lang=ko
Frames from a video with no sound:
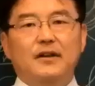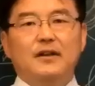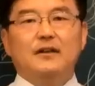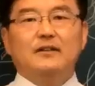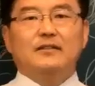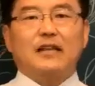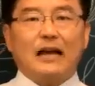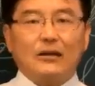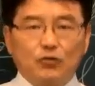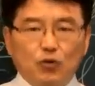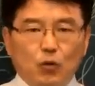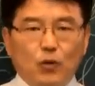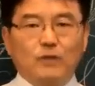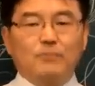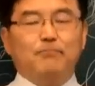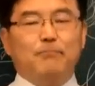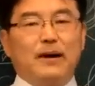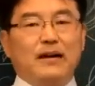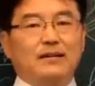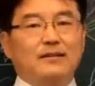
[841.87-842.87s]
사주
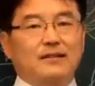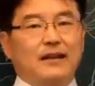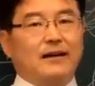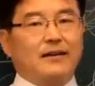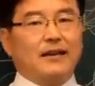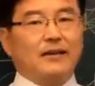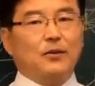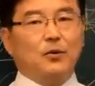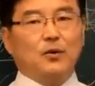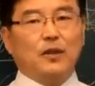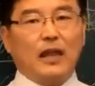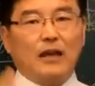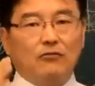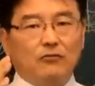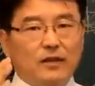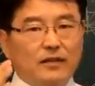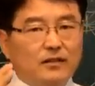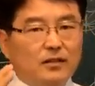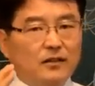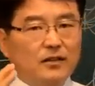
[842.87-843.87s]
원판은 약해도
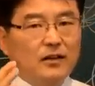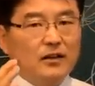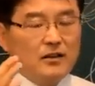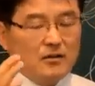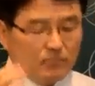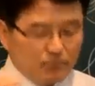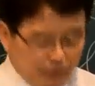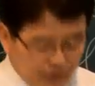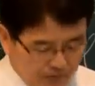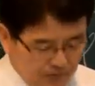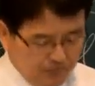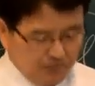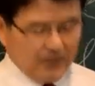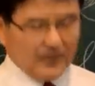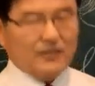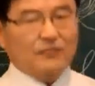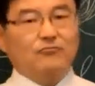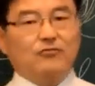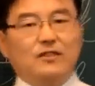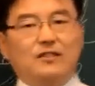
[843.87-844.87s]
대운에서
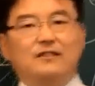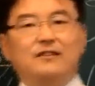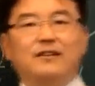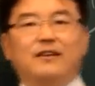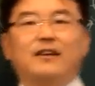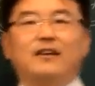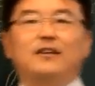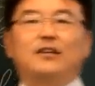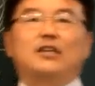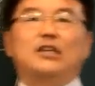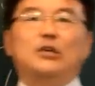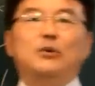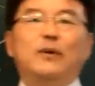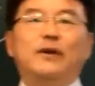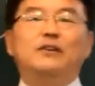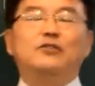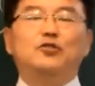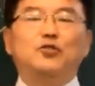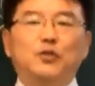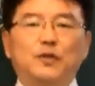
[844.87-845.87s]
분명히 우리들에게
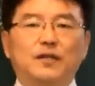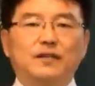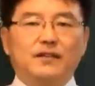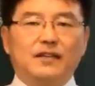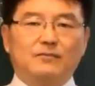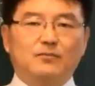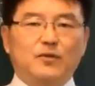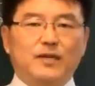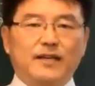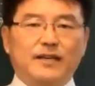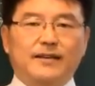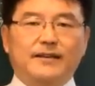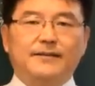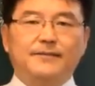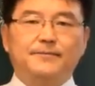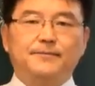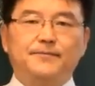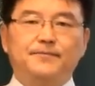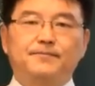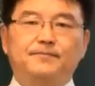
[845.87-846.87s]
기회를 주기
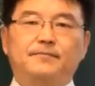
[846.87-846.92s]
때문에